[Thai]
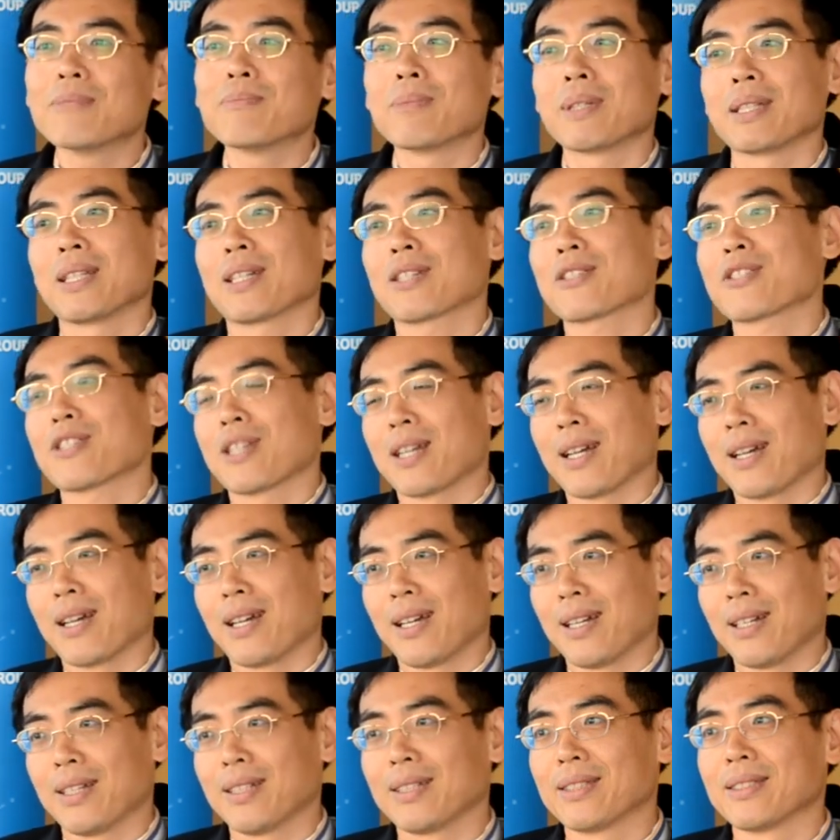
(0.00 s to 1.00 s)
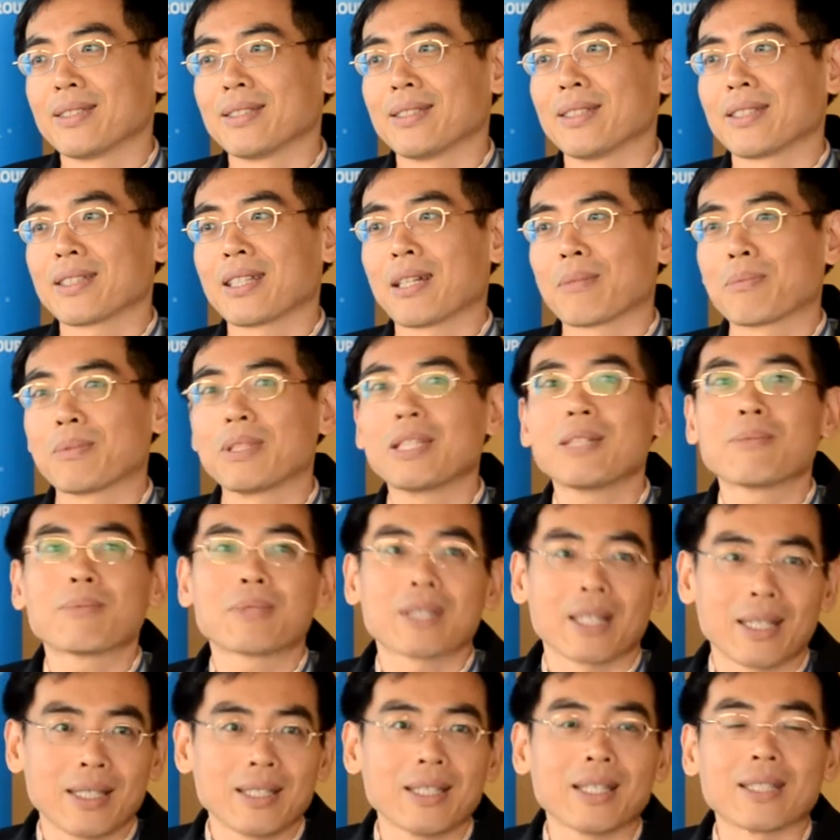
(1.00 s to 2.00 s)
รีบมารักษานะครับ
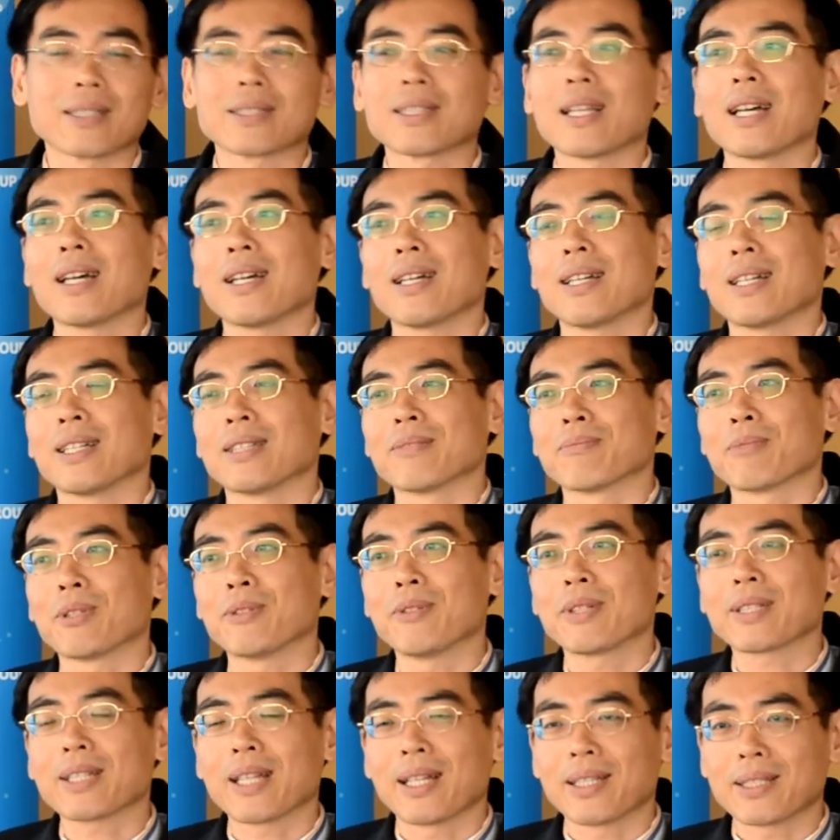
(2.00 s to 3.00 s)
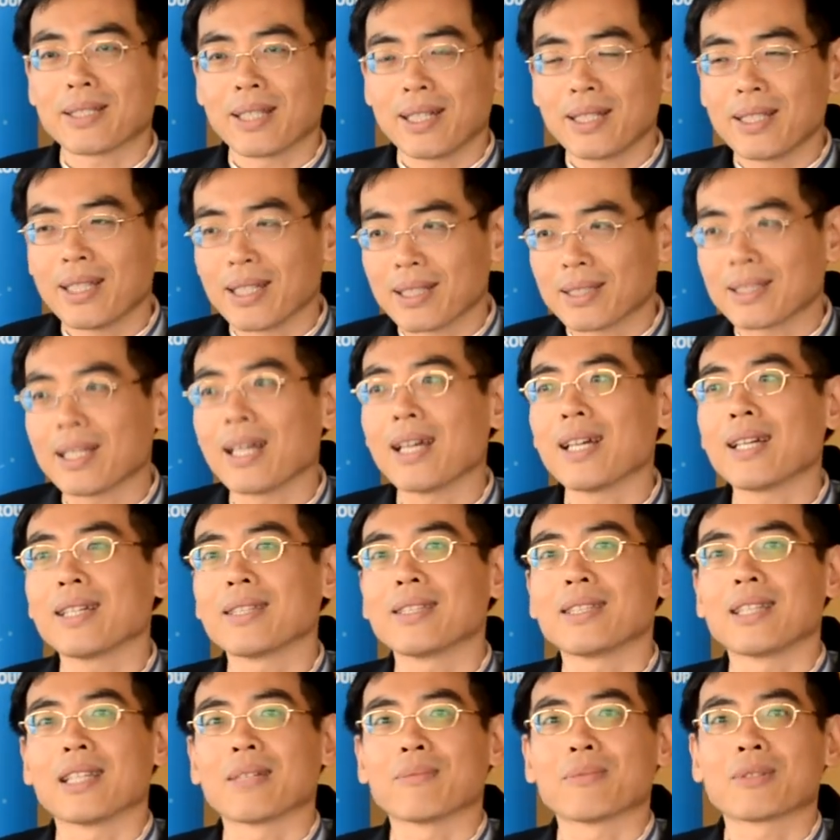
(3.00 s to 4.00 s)
รีบใช้ยาต้าน เพราะว่าการใช้ยา
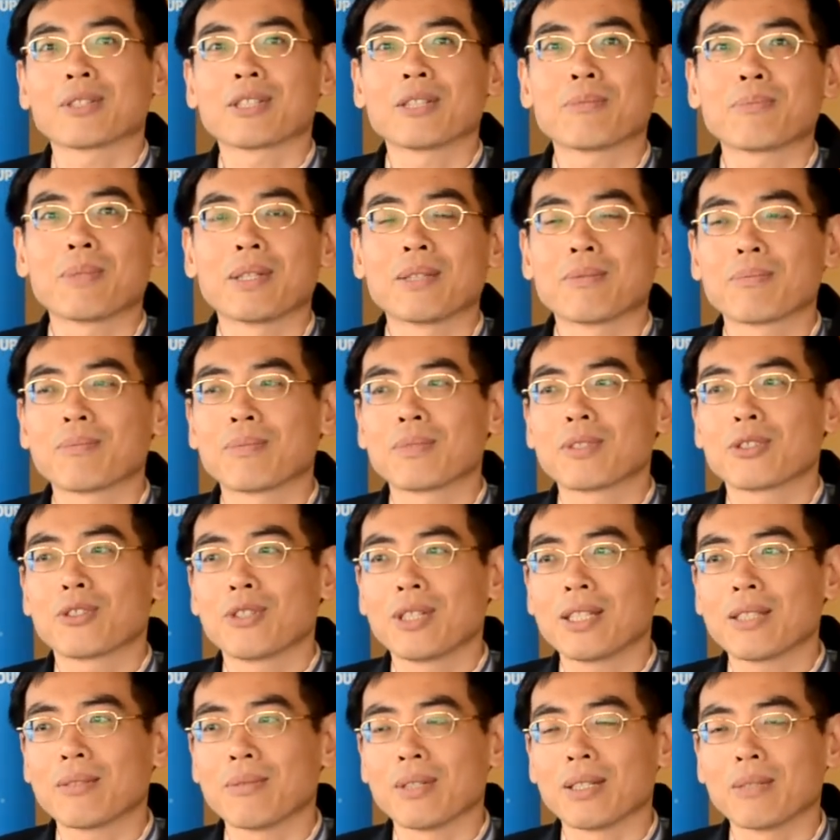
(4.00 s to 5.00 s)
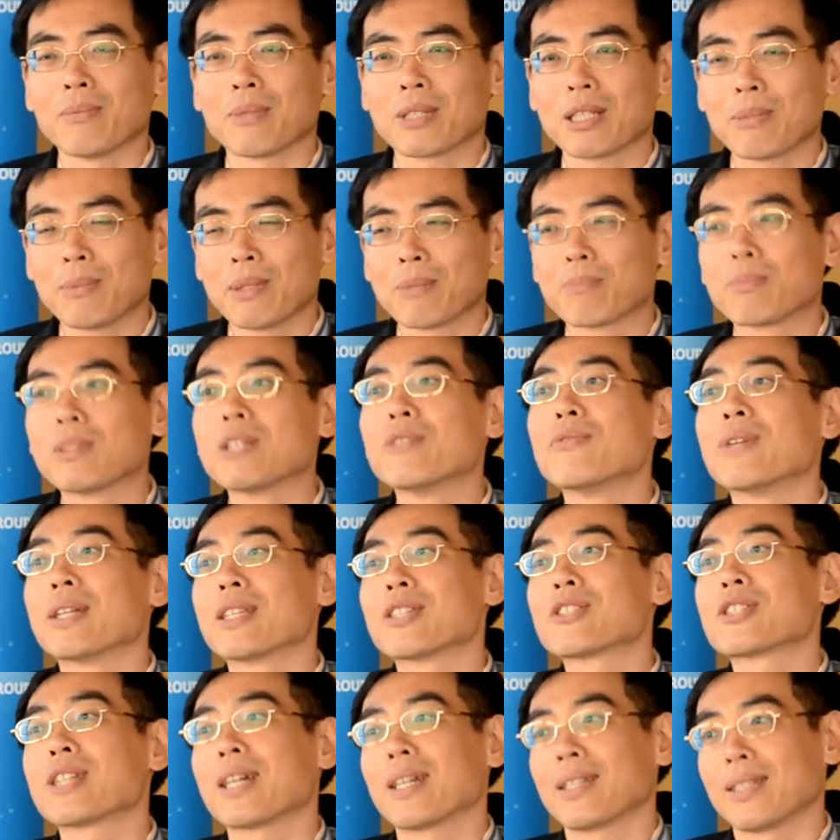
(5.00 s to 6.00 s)
ต้านเนี่ยมันก็เป็นทริปมันก็เป็น
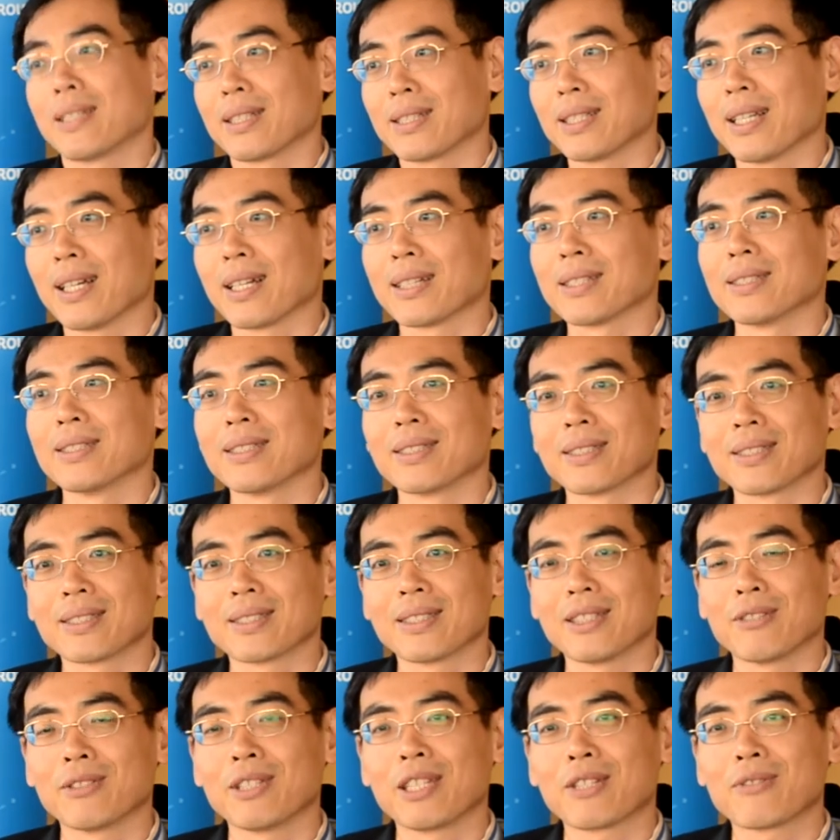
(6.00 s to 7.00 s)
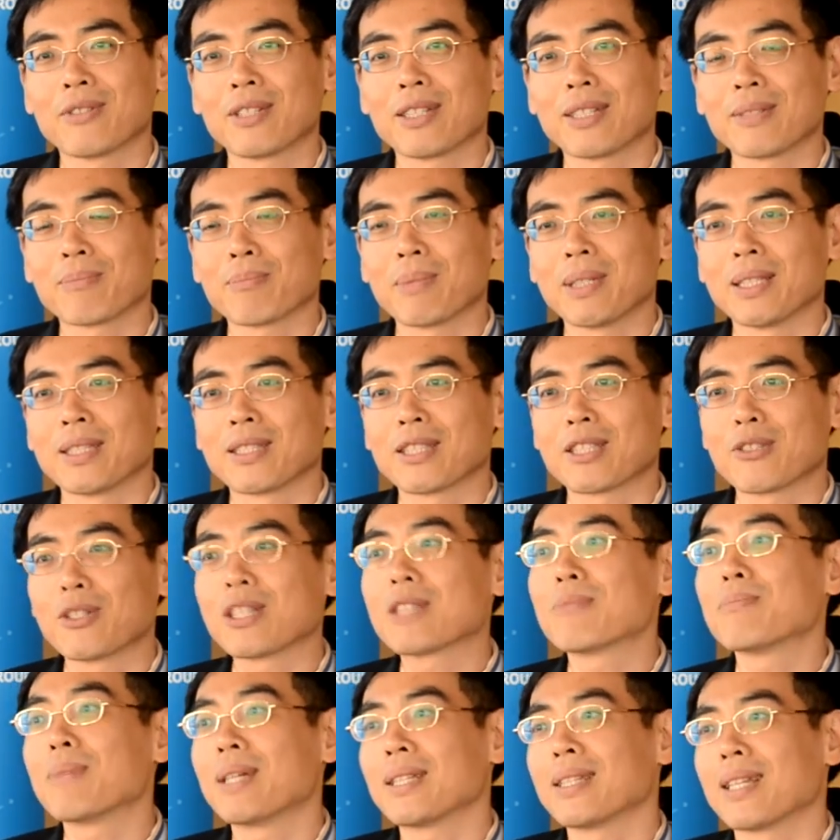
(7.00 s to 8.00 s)
prevention อีกอย่างหนึ่งเราเรียกว่าเป็น
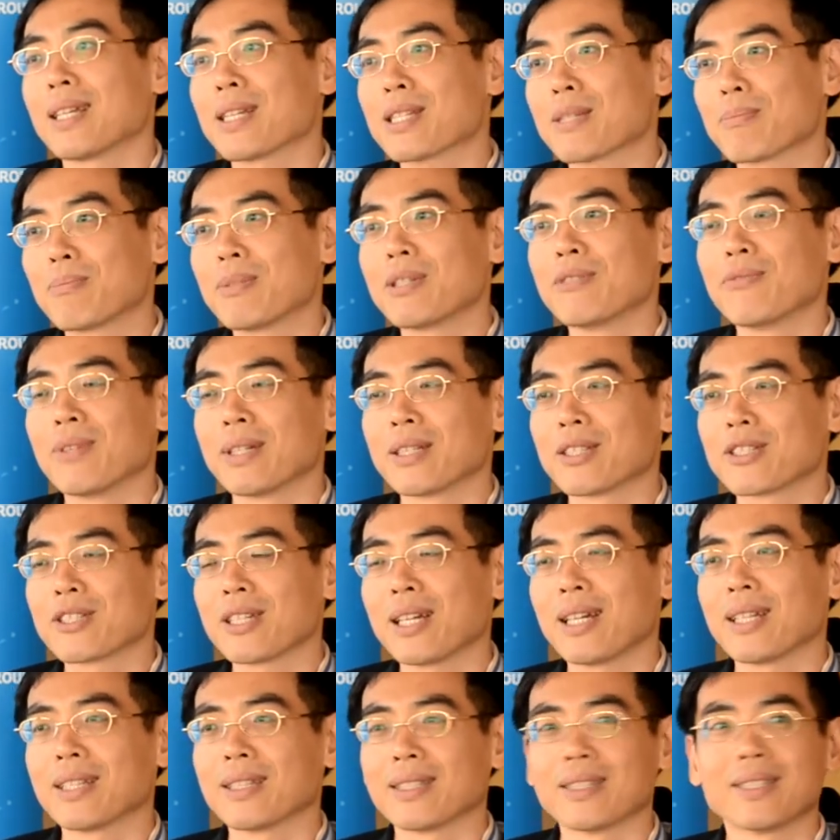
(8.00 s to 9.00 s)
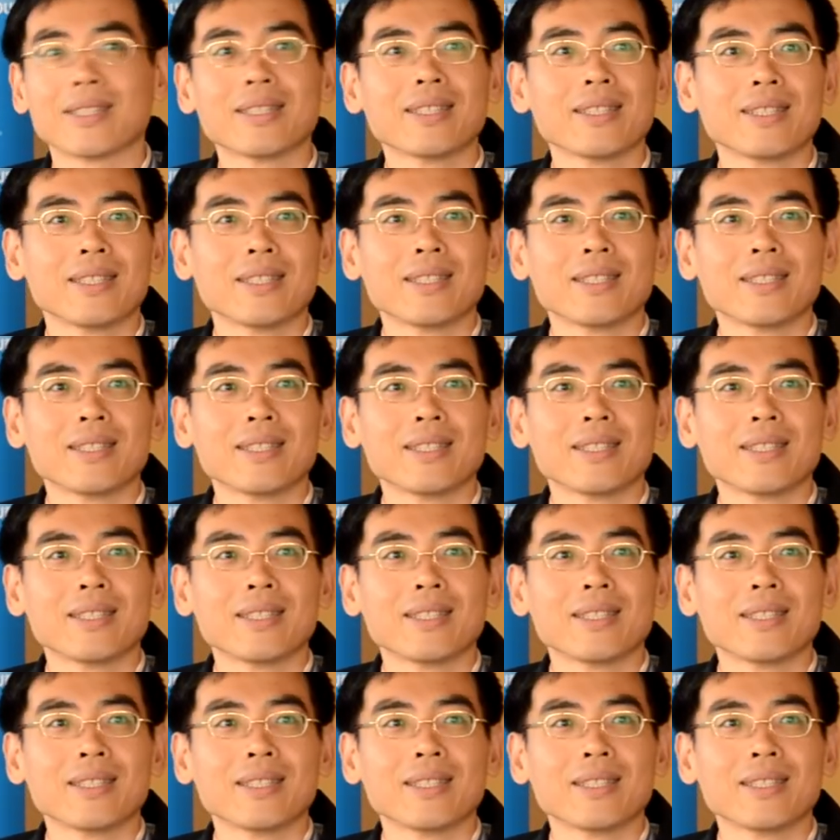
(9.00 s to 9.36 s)
treatment as prevention